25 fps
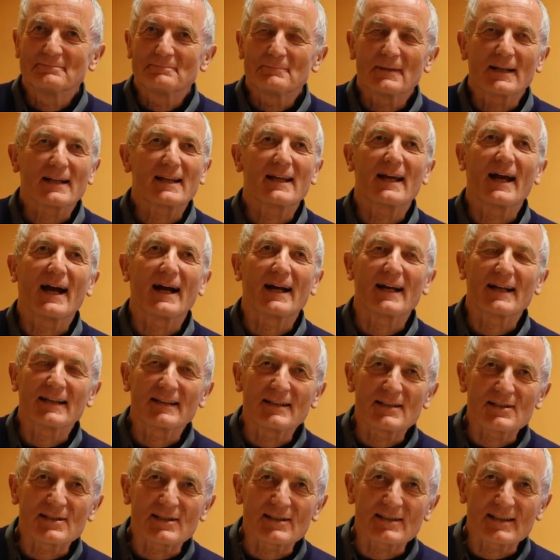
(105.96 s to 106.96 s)
Perché anche
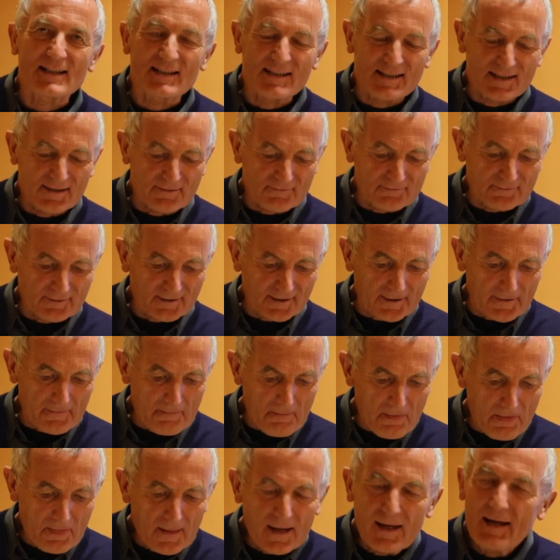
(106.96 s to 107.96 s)
discesa agli inferi?
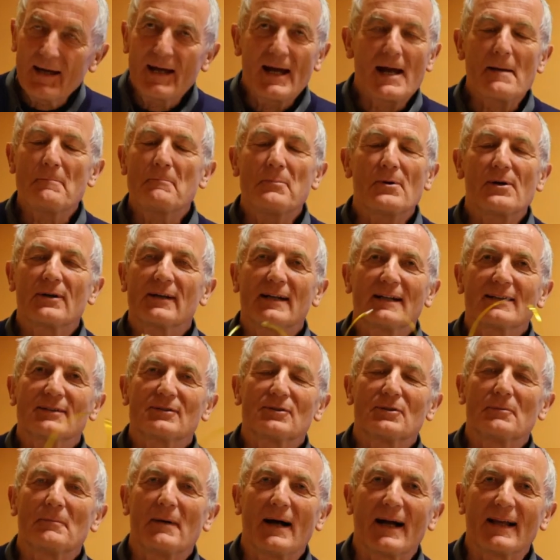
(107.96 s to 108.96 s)
E poi un'altra
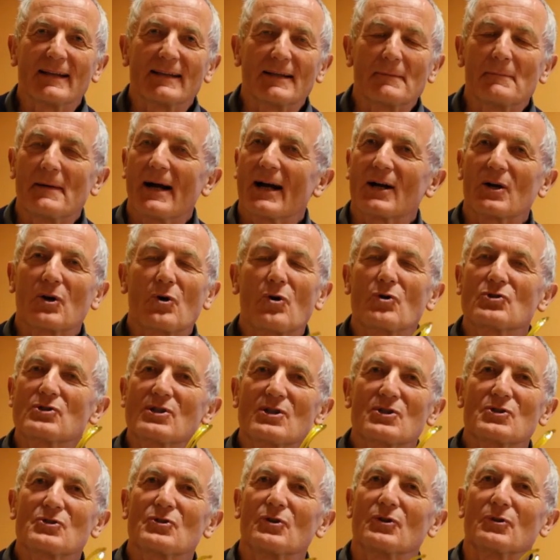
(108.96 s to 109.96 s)
domanda, ma
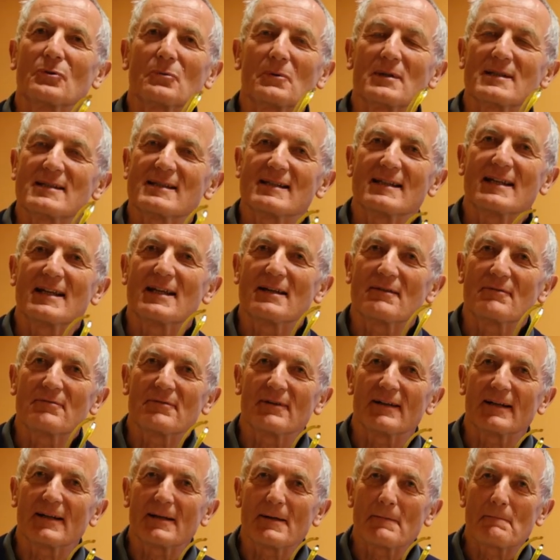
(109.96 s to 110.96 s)
cosa sono questi
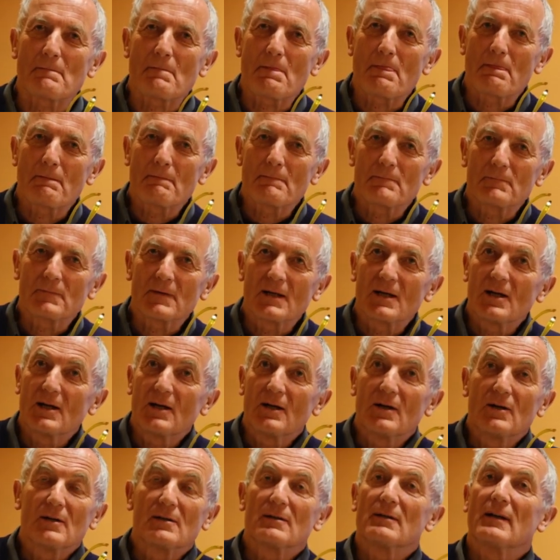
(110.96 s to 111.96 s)
inferi?
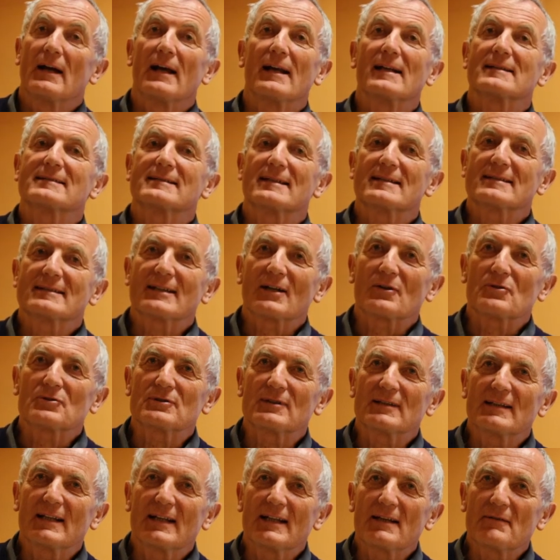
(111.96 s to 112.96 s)
la stessa
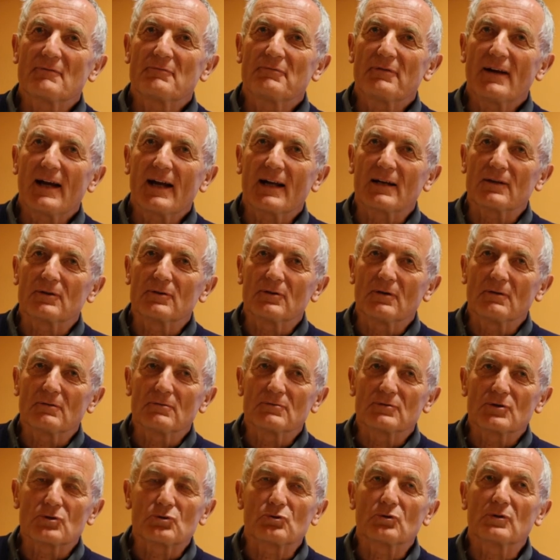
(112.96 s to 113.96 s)
cosa
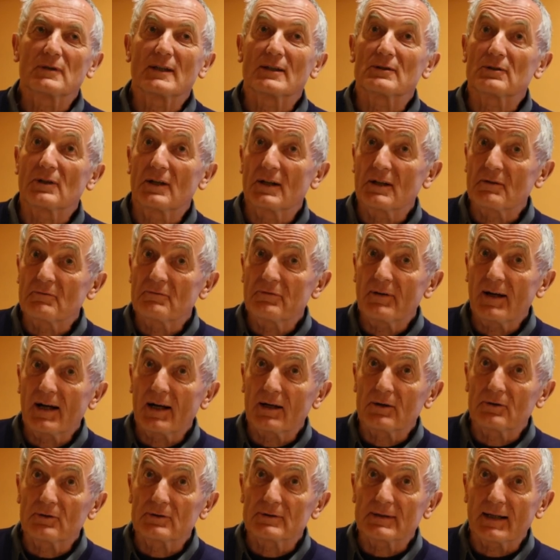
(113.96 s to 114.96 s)
dell'inferno? Gesù è andato
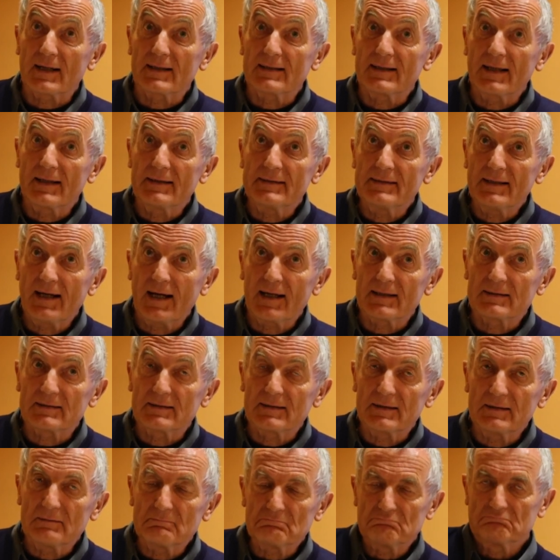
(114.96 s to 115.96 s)
all'inferno tra i
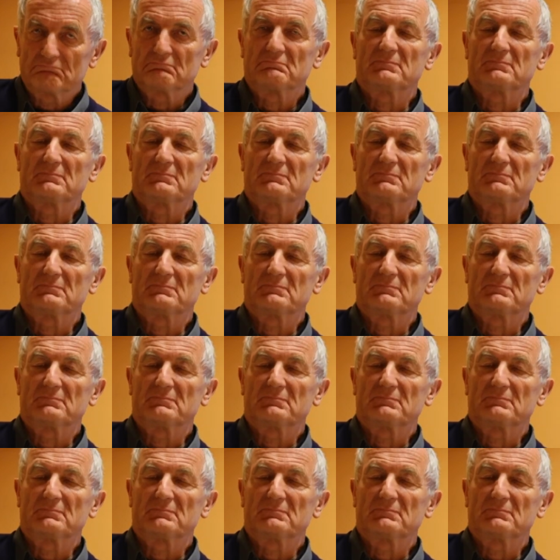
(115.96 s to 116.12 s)
dannati?